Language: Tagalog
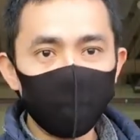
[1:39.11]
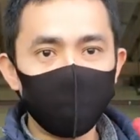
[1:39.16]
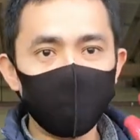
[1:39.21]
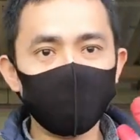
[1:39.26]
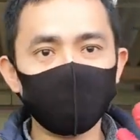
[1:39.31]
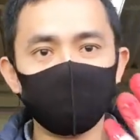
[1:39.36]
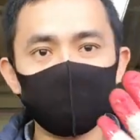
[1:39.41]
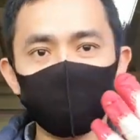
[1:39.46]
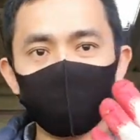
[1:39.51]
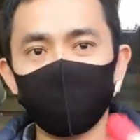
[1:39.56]

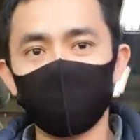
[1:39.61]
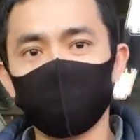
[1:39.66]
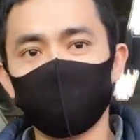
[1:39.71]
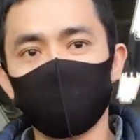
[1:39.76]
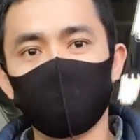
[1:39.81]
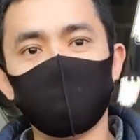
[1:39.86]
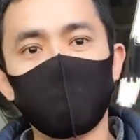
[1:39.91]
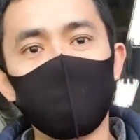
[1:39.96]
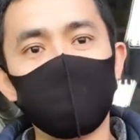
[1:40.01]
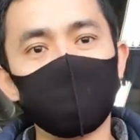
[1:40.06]
Bakit po?
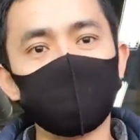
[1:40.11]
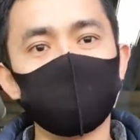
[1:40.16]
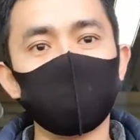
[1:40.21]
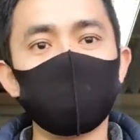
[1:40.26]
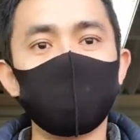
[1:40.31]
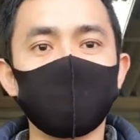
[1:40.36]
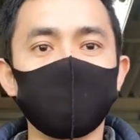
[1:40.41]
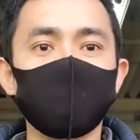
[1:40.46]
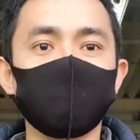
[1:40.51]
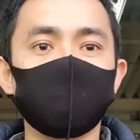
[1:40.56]
Eh, dapat
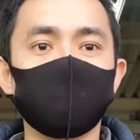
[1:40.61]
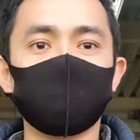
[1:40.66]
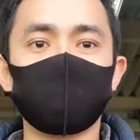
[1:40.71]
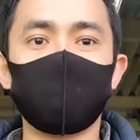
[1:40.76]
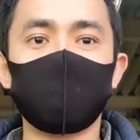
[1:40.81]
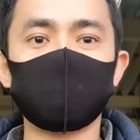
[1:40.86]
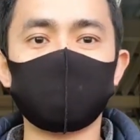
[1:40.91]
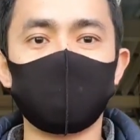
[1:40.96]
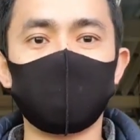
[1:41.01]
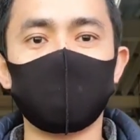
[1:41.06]
ho mag-enroll
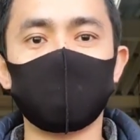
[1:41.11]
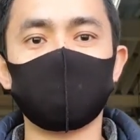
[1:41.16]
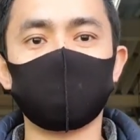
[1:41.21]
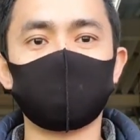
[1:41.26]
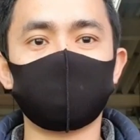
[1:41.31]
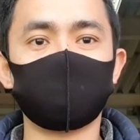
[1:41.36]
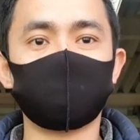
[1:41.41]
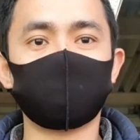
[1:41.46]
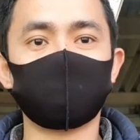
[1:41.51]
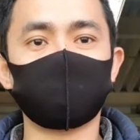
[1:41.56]
ka sa
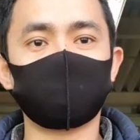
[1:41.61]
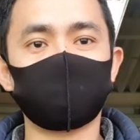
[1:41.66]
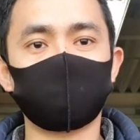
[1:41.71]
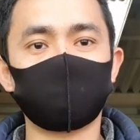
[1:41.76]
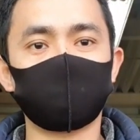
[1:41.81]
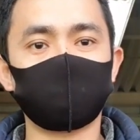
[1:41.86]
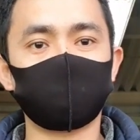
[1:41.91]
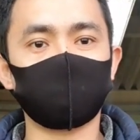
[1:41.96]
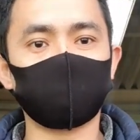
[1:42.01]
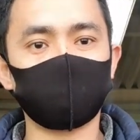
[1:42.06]

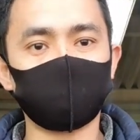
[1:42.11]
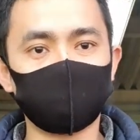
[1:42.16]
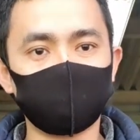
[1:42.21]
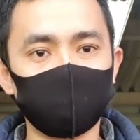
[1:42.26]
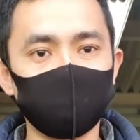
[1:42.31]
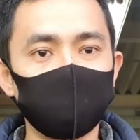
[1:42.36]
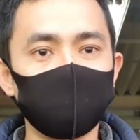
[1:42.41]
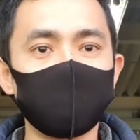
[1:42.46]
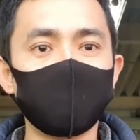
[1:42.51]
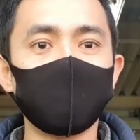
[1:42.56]

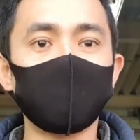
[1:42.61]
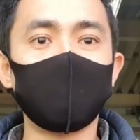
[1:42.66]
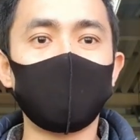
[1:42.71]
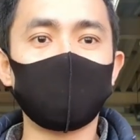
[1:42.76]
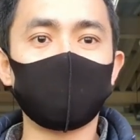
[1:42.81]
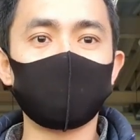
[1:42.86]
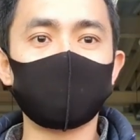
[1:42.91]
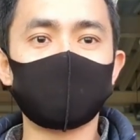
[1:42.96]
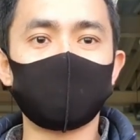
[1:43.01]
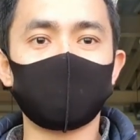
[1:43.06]
Korean
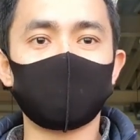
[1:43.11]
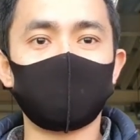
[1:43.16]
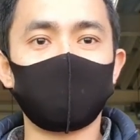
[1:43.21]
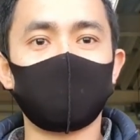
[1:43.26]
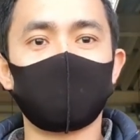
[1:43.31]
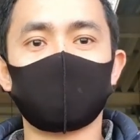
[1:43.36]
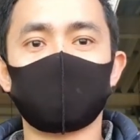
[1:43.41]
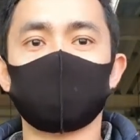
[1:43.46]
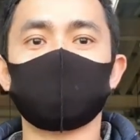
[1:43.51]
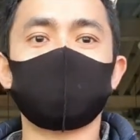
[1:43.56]
Language
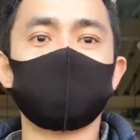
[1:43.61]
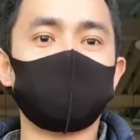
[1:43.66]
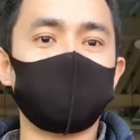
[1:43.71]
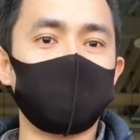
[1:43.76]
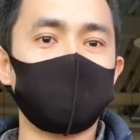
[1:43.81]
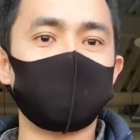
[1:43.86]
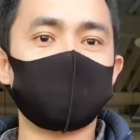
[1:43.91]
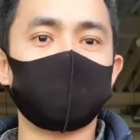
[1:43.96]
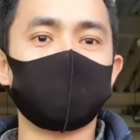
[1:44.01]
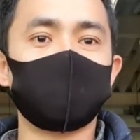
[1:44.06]
Center, sa
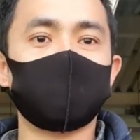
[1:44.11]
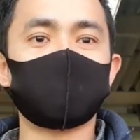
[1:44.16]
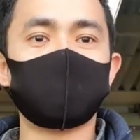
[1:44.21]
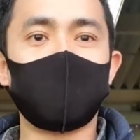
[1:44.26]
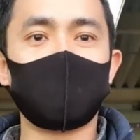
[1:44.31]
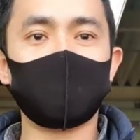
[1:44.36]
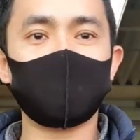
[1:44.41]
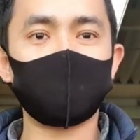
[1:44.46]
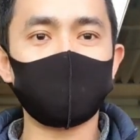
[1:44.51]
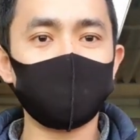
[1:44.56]
training center.
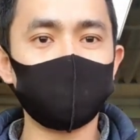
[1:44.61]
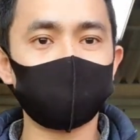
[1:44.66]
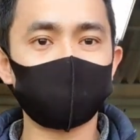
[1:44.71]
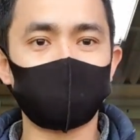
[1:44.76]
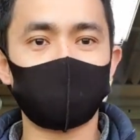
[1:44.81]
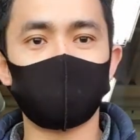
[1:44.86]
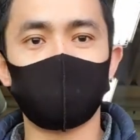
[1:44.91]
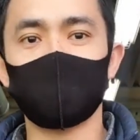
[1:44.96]
Sa akin ko, sa